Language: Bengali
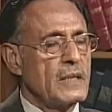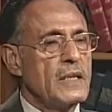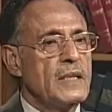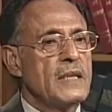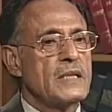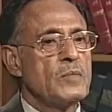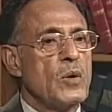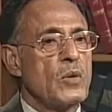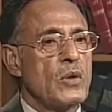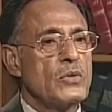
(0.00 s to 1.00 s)
তিনি দেশের
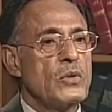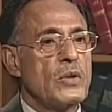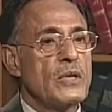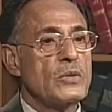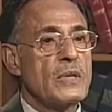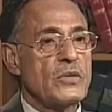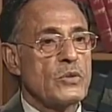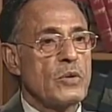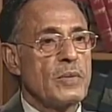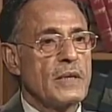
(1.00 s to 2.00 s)
মঙ্গলের জন্য কিছু কাজ
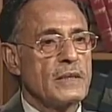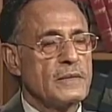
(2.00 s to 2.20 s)
করবেন